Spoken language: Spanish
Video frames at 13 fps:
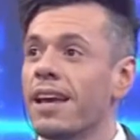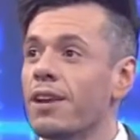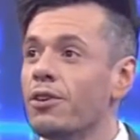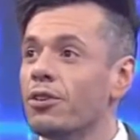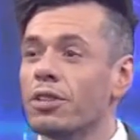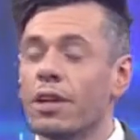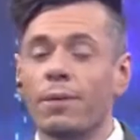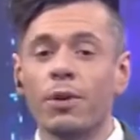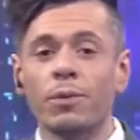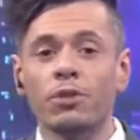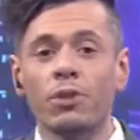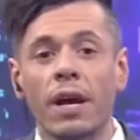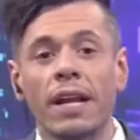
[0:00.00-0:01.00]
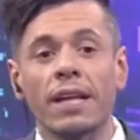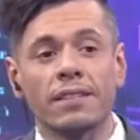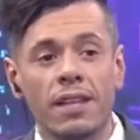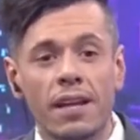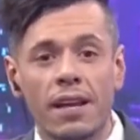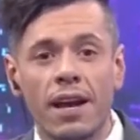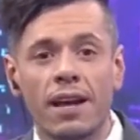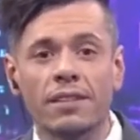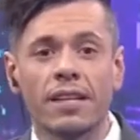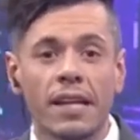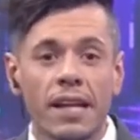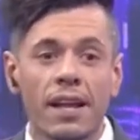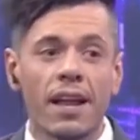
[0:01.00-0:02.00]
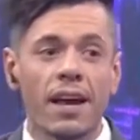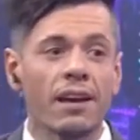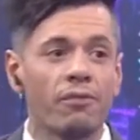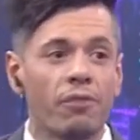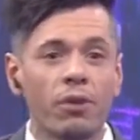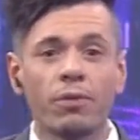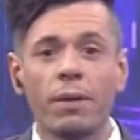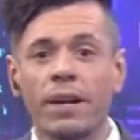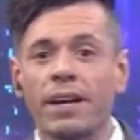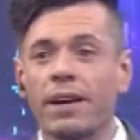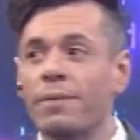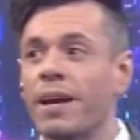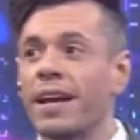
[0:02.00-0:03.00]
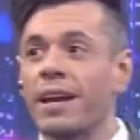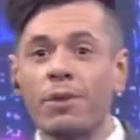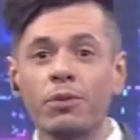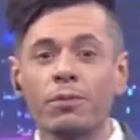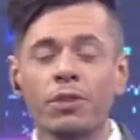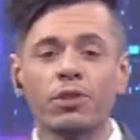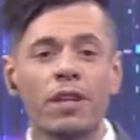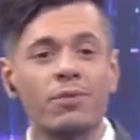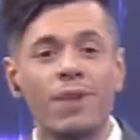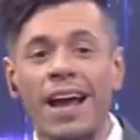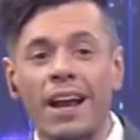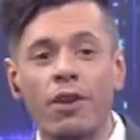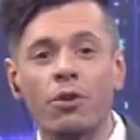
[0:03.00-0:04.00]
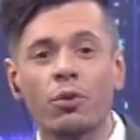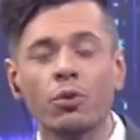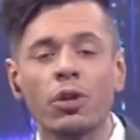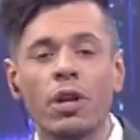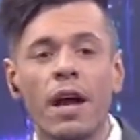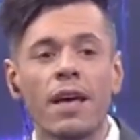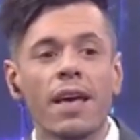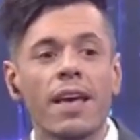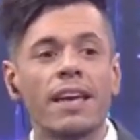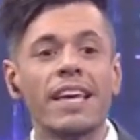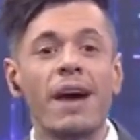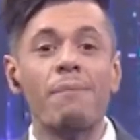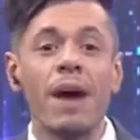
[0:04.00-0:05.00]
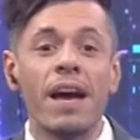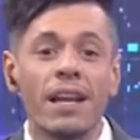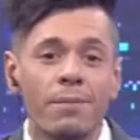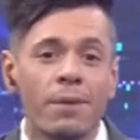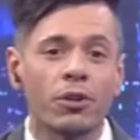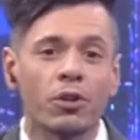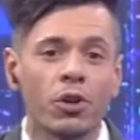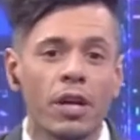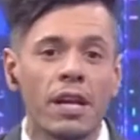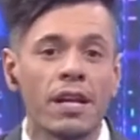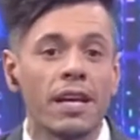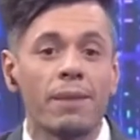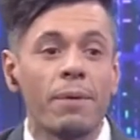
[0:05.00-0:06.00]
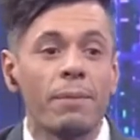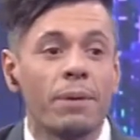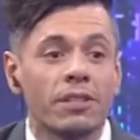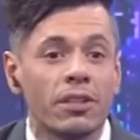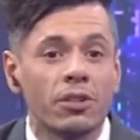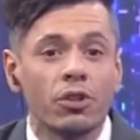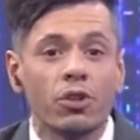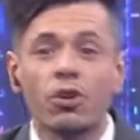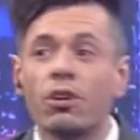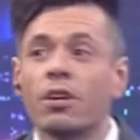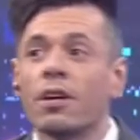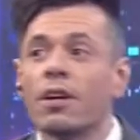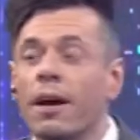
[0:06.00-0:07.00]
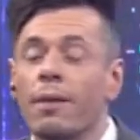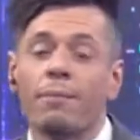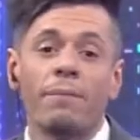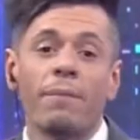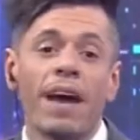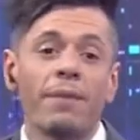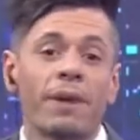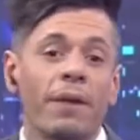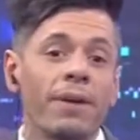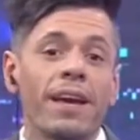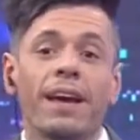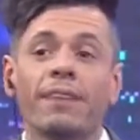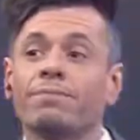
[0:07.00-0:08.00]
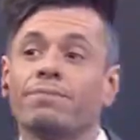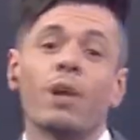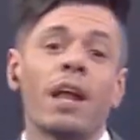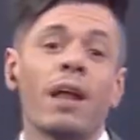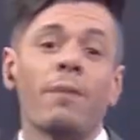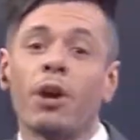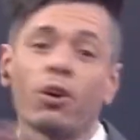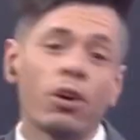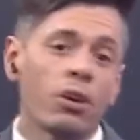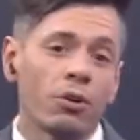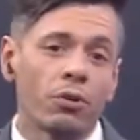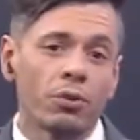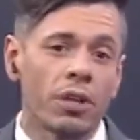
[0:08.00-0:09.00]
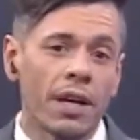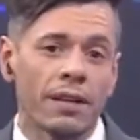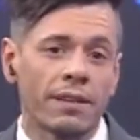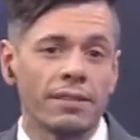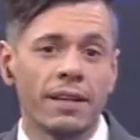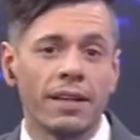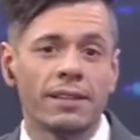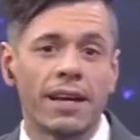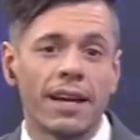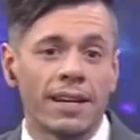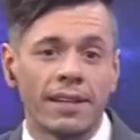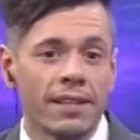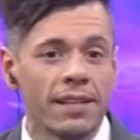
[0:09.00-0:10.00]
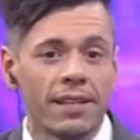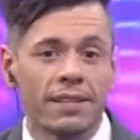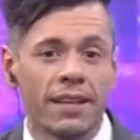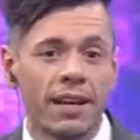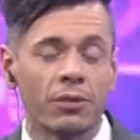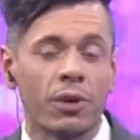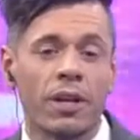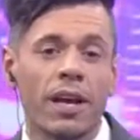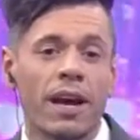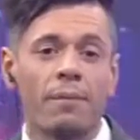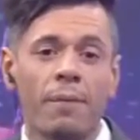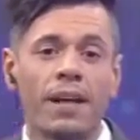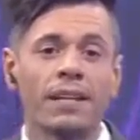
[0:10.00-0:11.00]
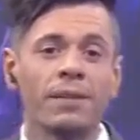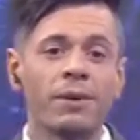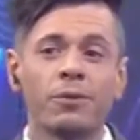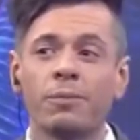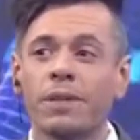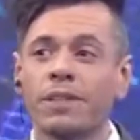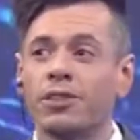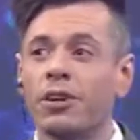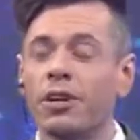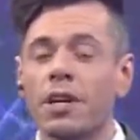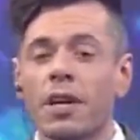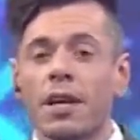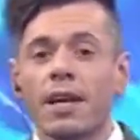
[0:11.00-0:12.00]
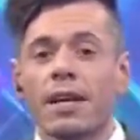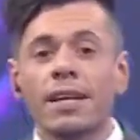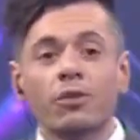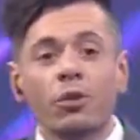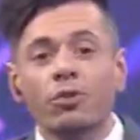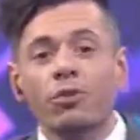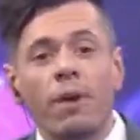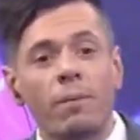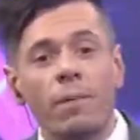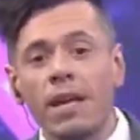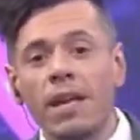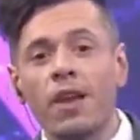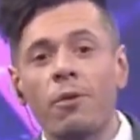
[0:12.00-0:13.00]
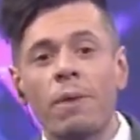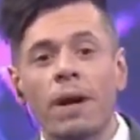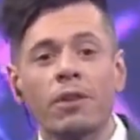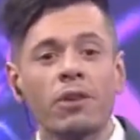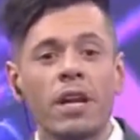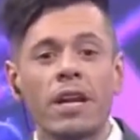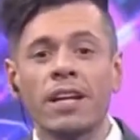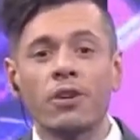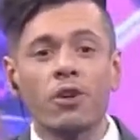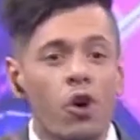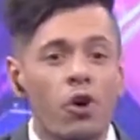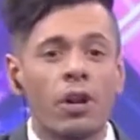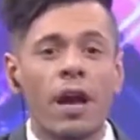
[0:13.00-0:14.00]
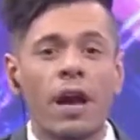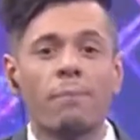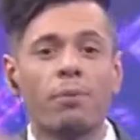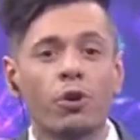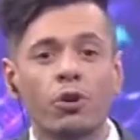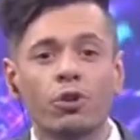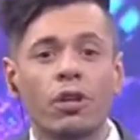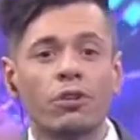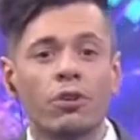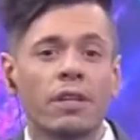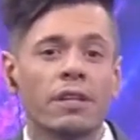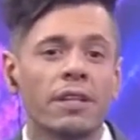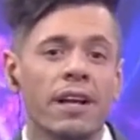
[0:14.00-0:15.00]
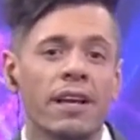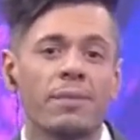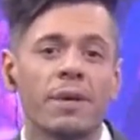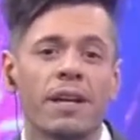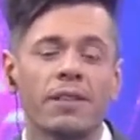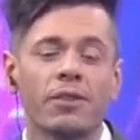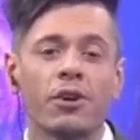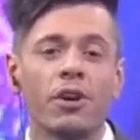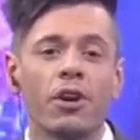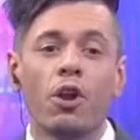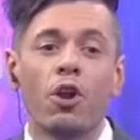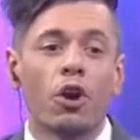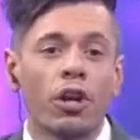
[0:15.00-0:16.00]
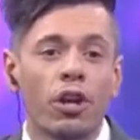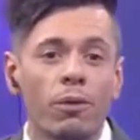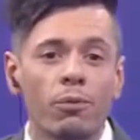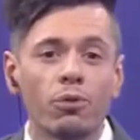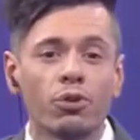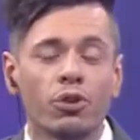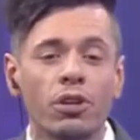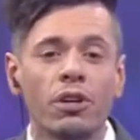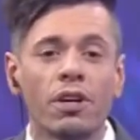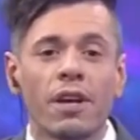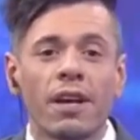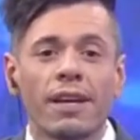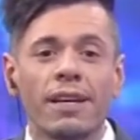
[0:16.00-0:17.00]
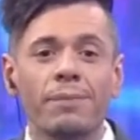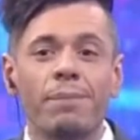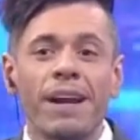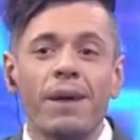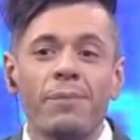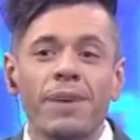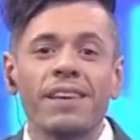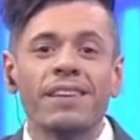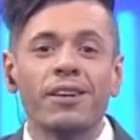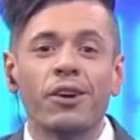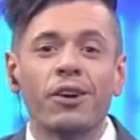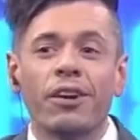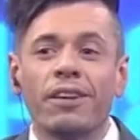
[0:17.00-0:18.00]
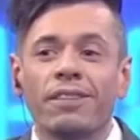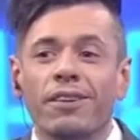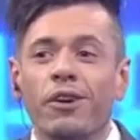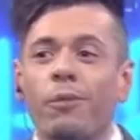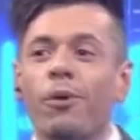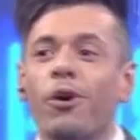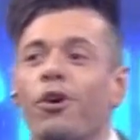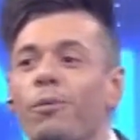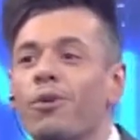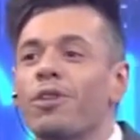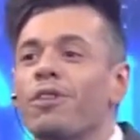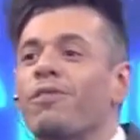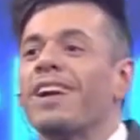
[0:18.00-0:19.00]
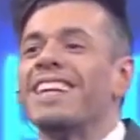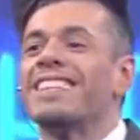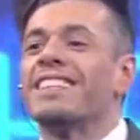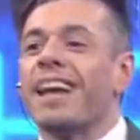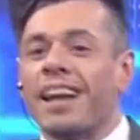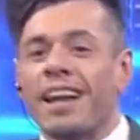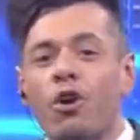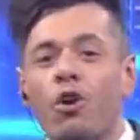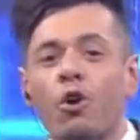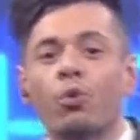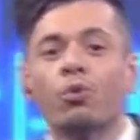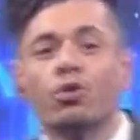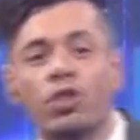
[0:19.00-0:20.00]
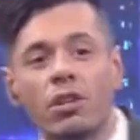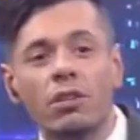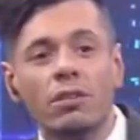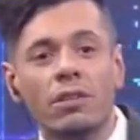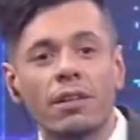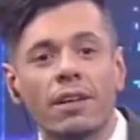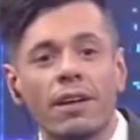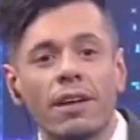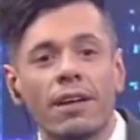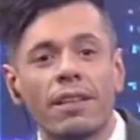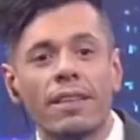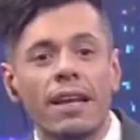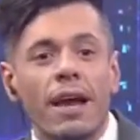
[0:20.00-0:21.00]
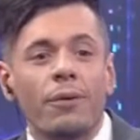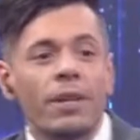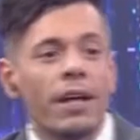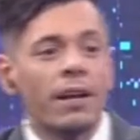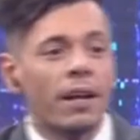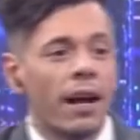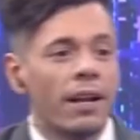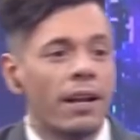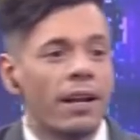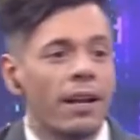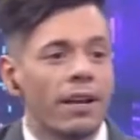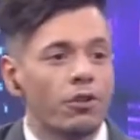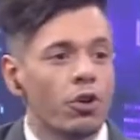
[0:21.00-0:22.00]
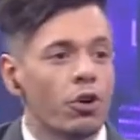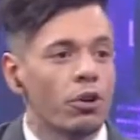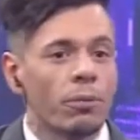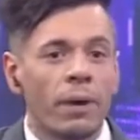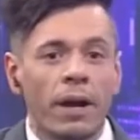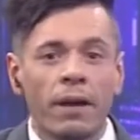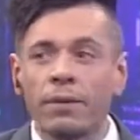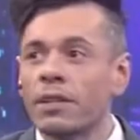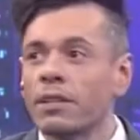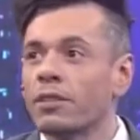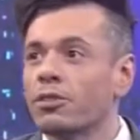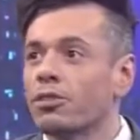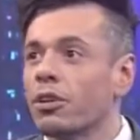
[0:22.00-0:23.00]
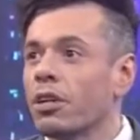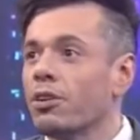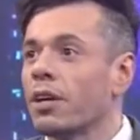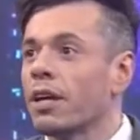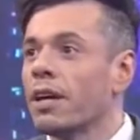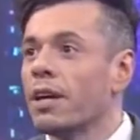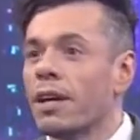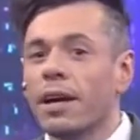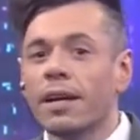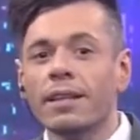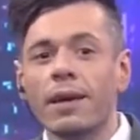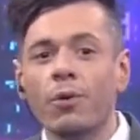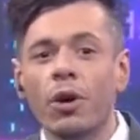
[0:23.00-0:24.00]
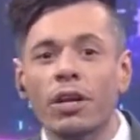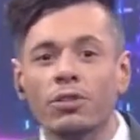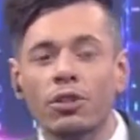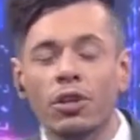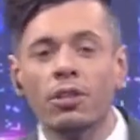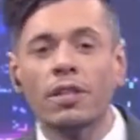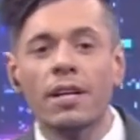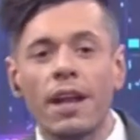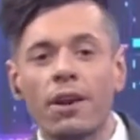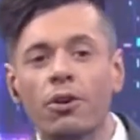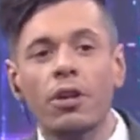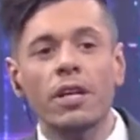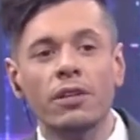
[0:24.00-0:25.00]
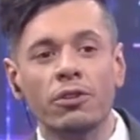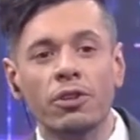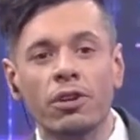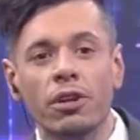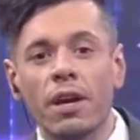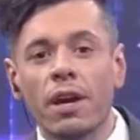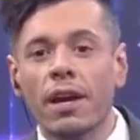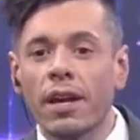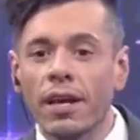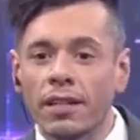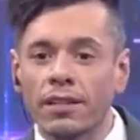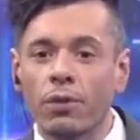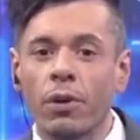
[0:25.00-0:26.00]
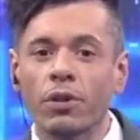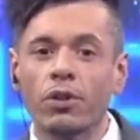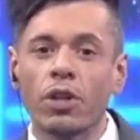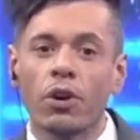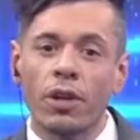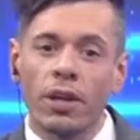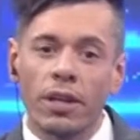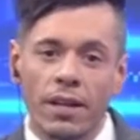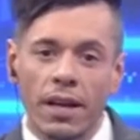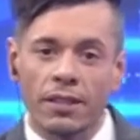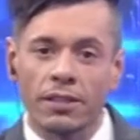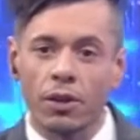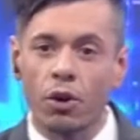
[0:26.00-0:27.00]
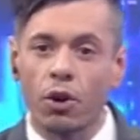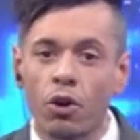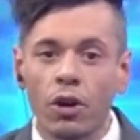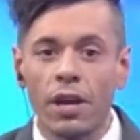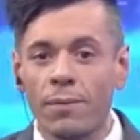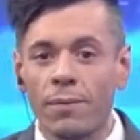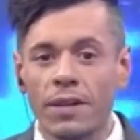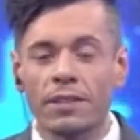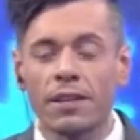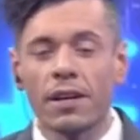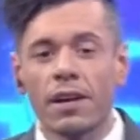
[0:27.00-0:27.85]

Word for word: años, le mando un beso a Graciela Cherela, que fue una pareja mía, que le mando un beso grande, una gran locutora, y a Mayra Martorelli, que me presentó. May, para mí, una de las mejores locutoras de, este, argentinas de la actualidad. May, te mando un beso. Y a toda su familia, a los Martorelli, Nora, Pocho, a todos los que están ahí mirando, los quiero mucho. Y para mí, digo, cómo diferenciar la locución de la vida real. Es todo para mí. Yo creo que esta vocación tiene algo lindo, que es cuando te conectás con lo que amas